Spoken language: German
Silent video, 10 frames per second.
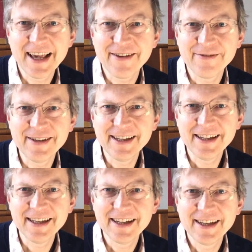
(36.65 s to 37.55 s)

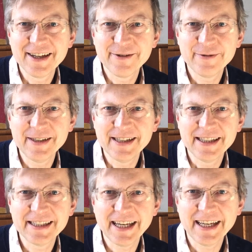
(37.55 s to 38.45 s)
Wie viel
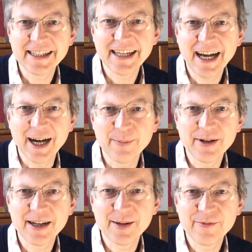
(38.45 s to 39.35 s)
Zeit
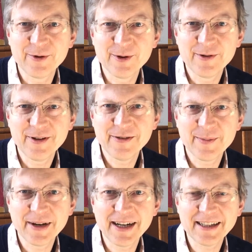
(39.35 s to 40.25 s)
Abraham wohl
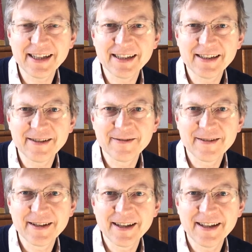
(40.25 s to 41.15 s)
verbracht hat,
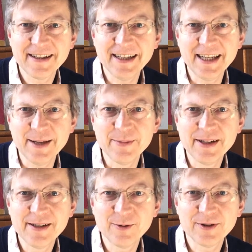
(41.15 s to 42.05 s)
den
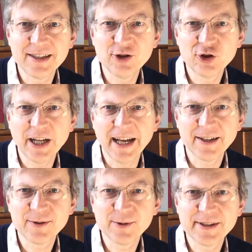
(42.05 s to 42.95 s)
Himmel und die
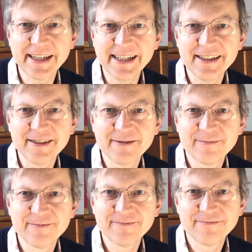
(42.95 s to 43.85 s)
Sterne zu zählen?
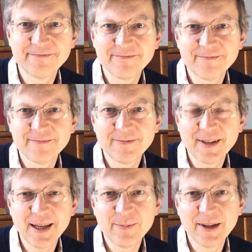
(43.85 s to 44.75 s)

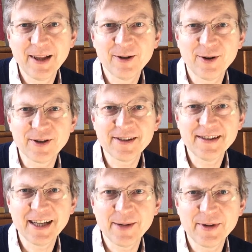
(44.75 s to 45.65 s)
Im Mittleren Osten
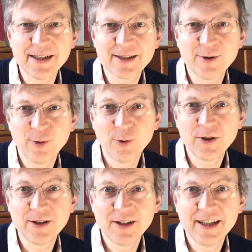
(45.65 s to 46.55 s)
damals,
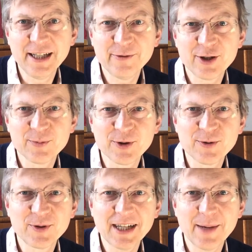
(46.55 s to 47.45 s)
ohne
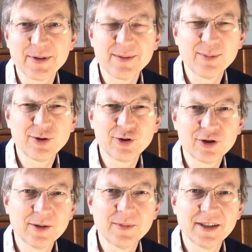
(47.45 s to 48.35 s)
Lichtverschmutzung, gab es
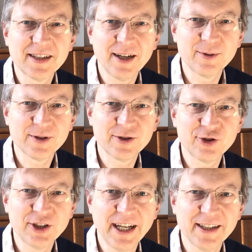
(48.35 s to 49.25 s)
bestimmt tausend
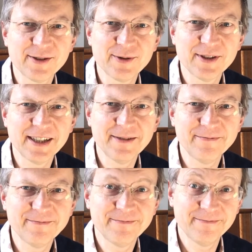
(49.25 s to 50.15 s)
Sterne zu sehen.
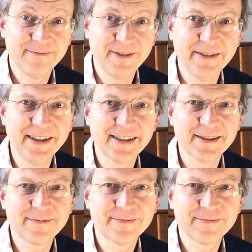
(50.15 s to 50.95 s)
Wer weiß.